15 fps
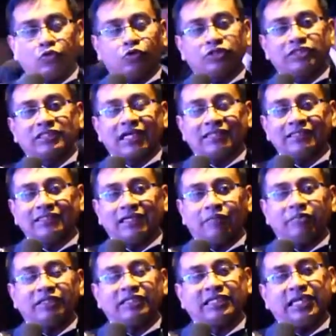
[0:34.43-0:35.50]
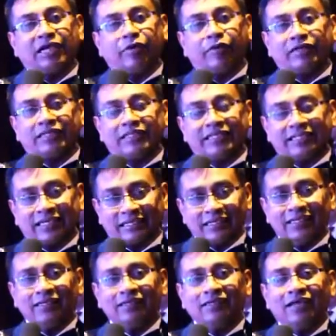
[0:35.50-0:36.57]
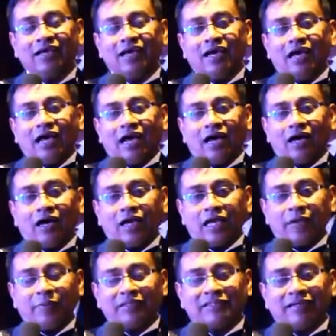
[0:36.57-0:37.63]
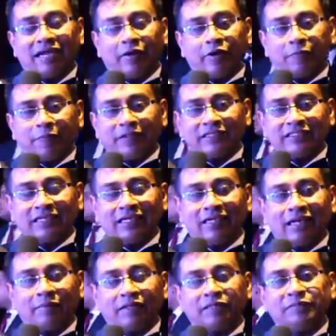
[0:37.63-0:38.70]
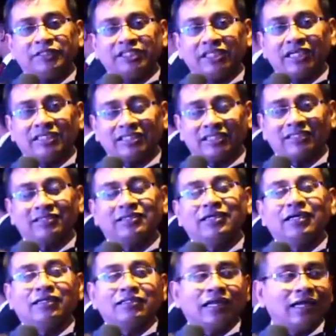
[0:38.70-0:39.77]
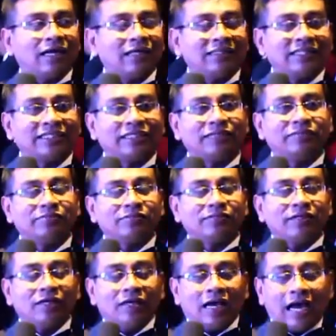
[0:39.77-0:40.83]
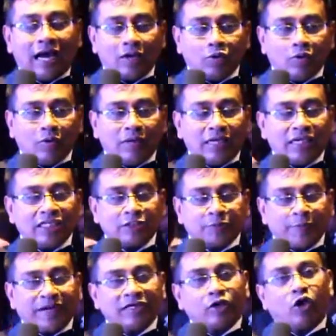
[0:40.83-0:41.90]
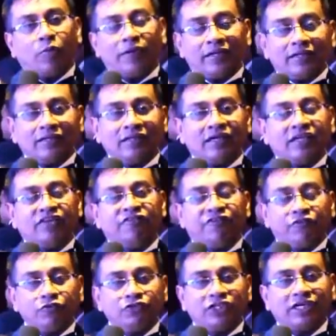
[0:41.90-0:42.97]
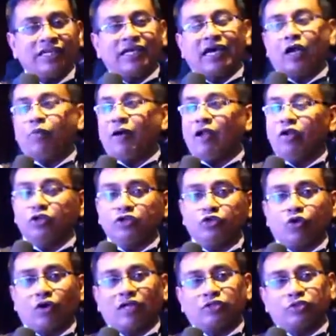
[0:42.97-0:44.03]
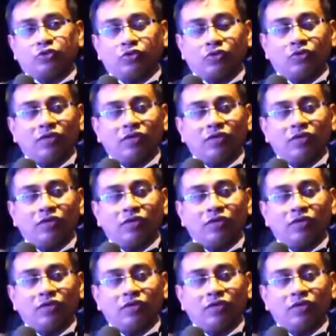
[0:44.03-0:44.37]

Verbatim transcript: করছে তাদেরকে আমরা সেই অ্যাওয়ার্ডটি দিয়ে থাকি এবার যারা অ্যাওয়ার্ড পেয়েছেন আমাদের বিশ্বাস তারা দেশে আরও ইন্সপায়ার্ড হবেন ইন ফিউচারে আরও ভালো কিছু করার জন্য